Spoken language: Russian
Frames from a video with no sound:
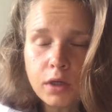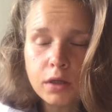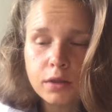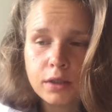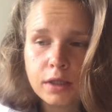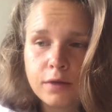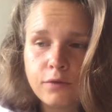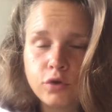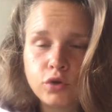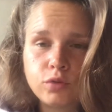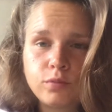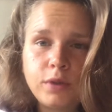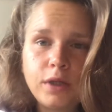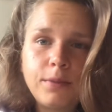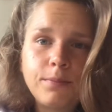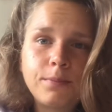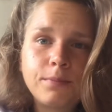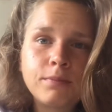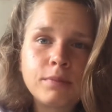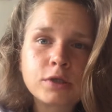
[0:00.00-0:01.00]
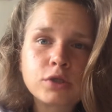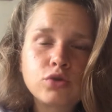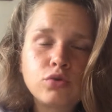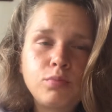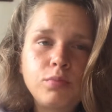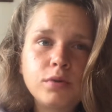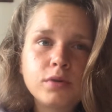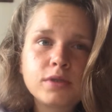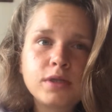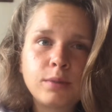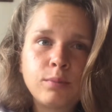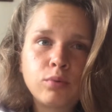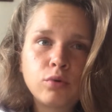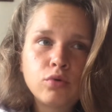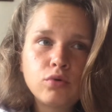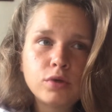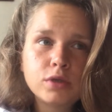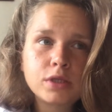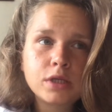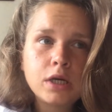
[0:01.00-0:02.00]
Так вот, у меня поступил
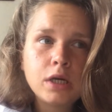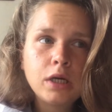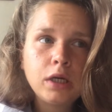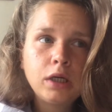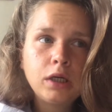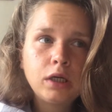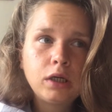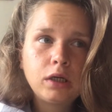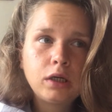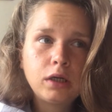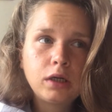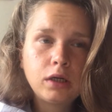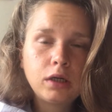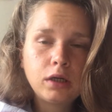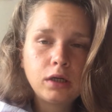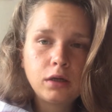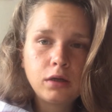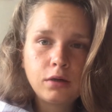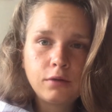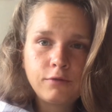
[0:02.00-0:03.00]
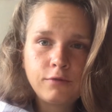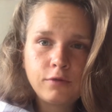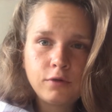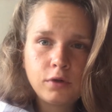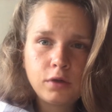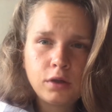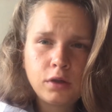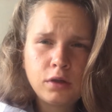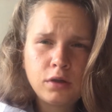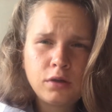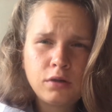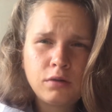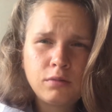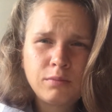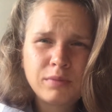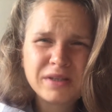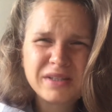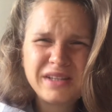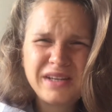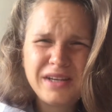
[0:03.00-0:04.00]
запрос а, в
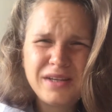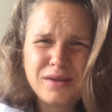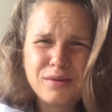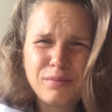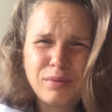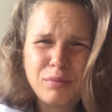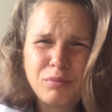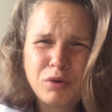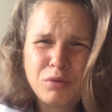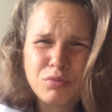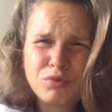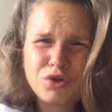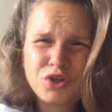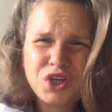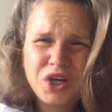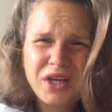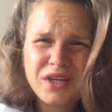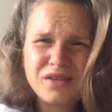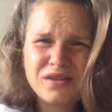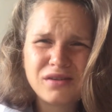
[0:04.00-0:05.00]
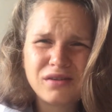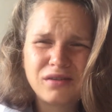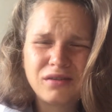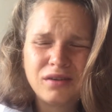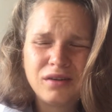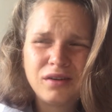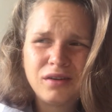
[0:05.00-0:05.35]
последнем, по-моему, чате.